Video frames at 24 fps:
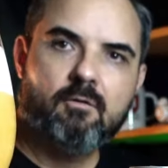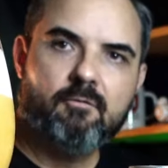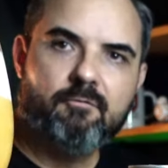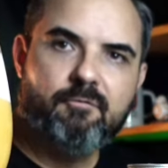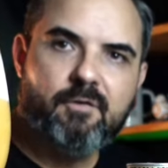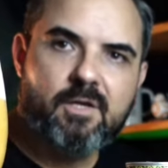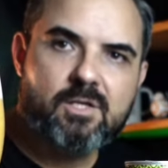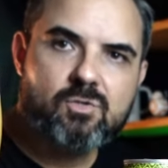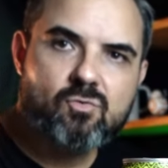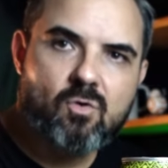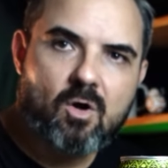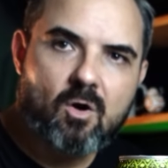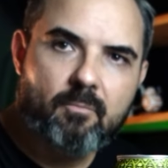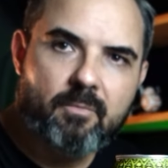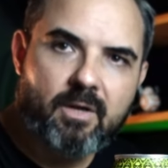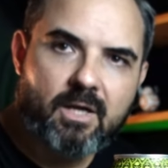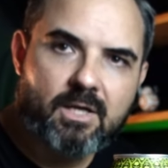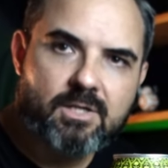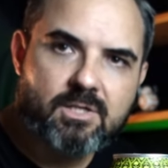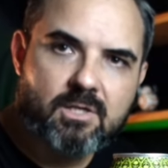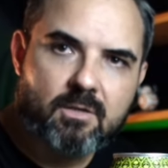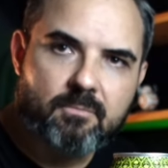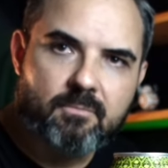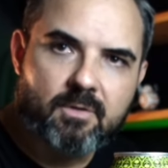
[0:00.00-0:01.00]

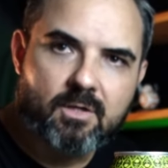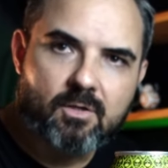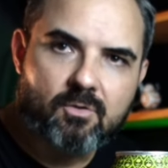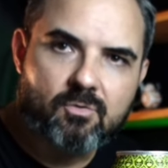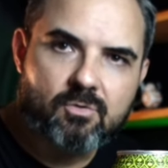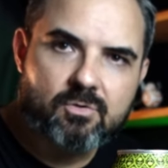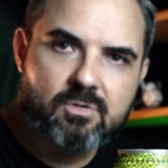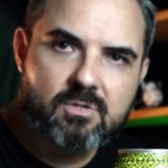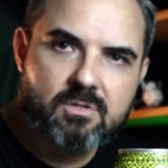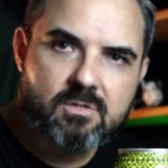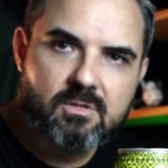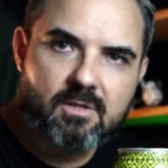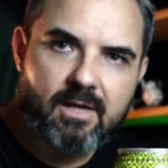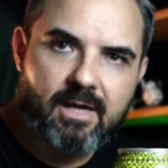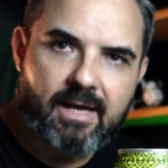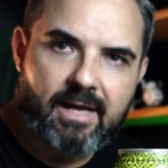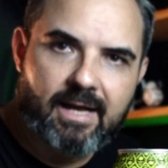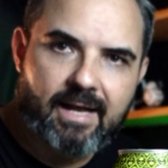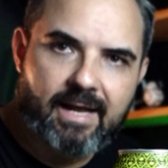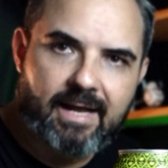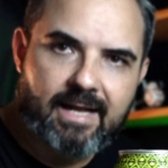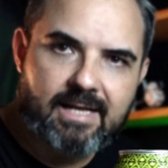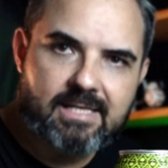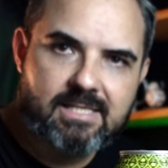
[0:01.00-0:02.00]
Visualmente, amigos,
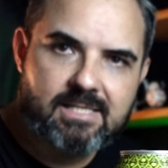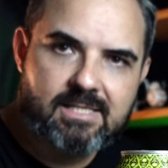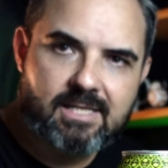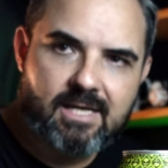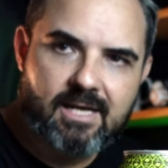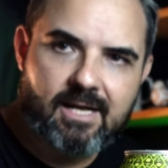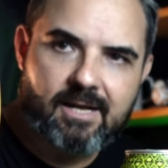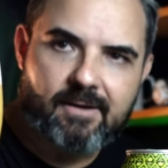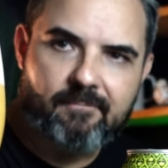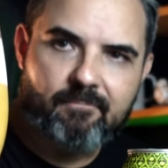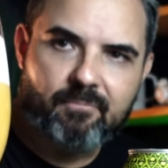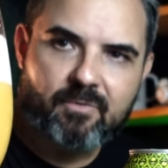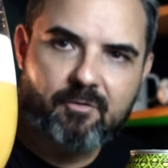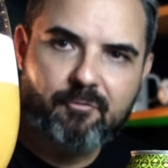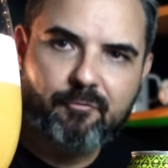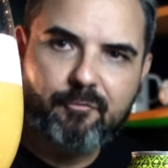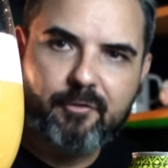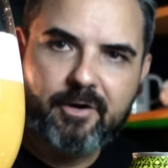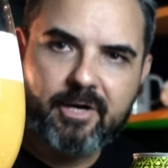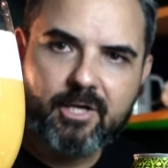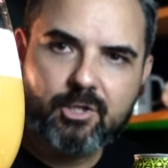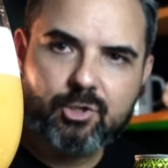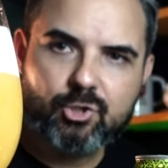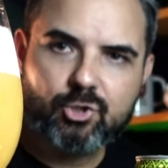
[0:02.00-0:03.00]
essa
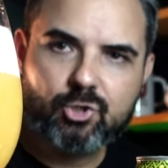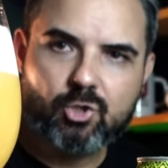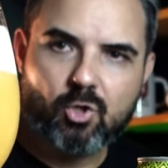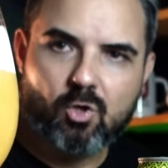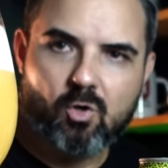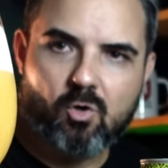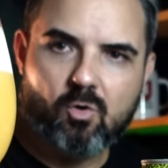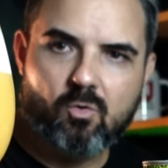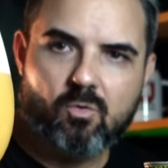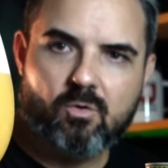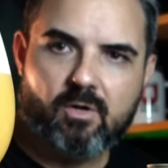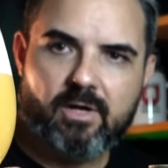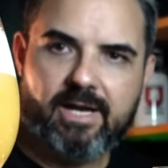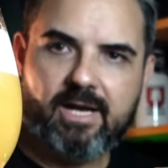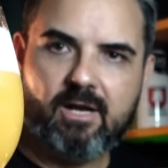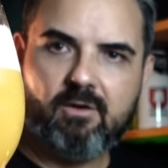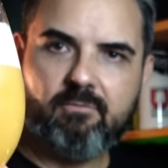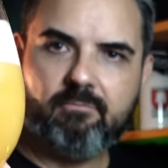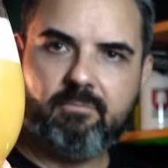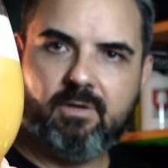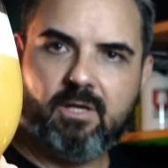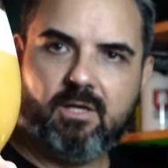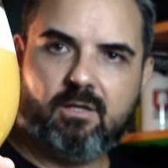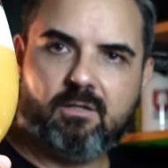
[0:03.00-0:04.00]
Freak Show
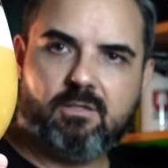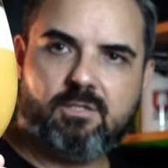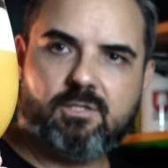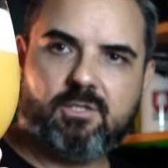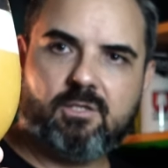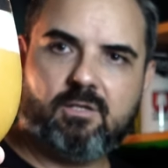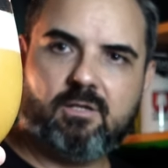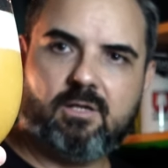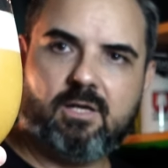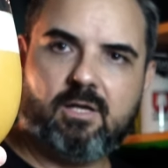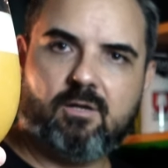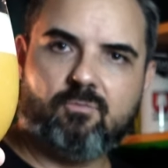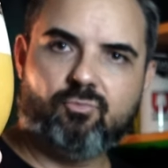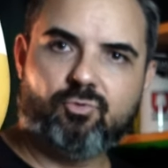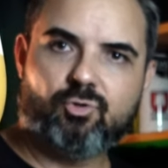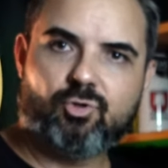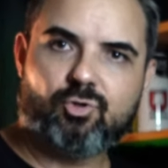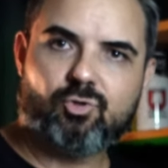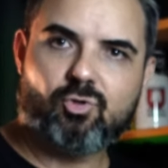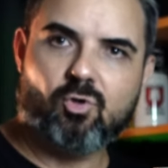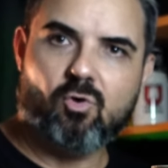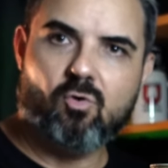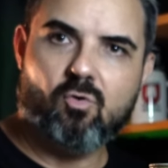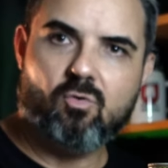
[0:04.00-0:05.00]
realmente é um
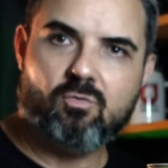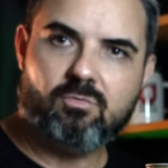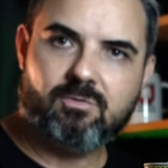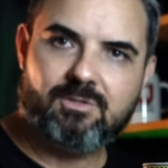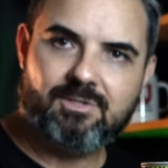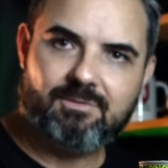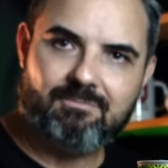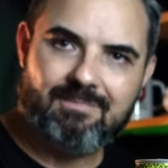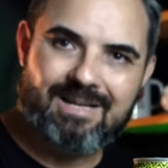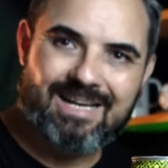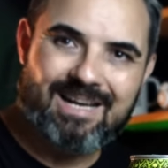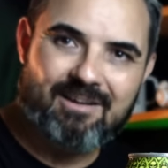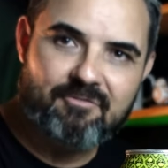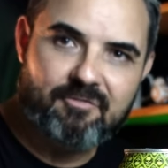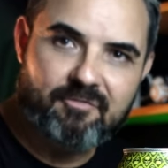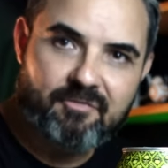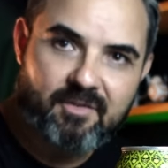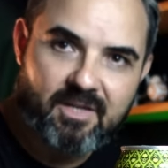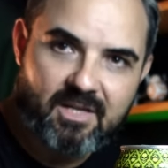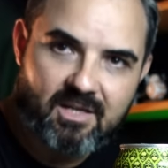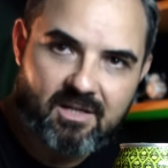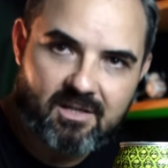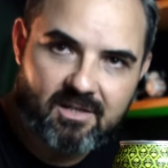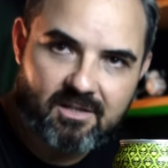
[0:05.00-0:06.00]
show de
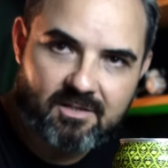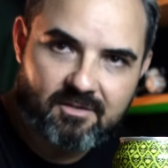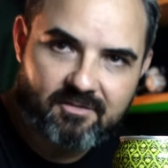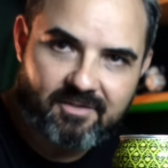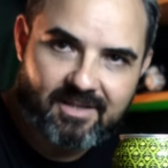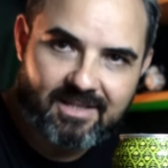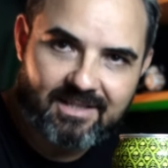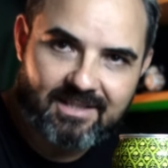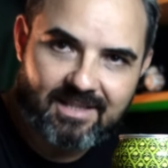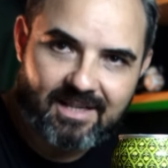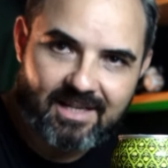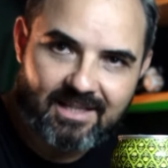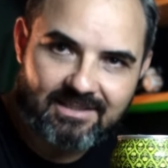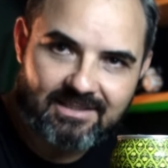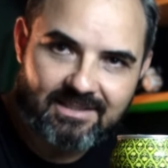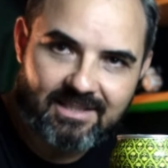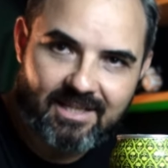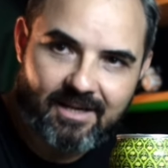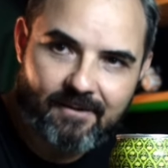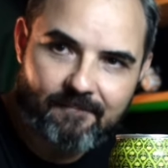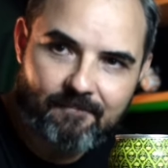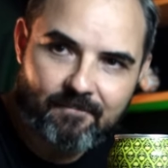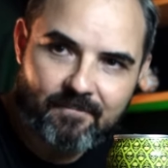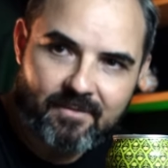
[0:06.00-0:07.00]
maravilha, de verdade,
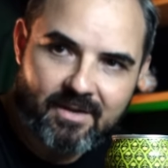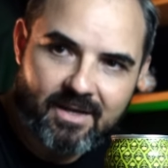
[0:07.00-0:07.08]
né?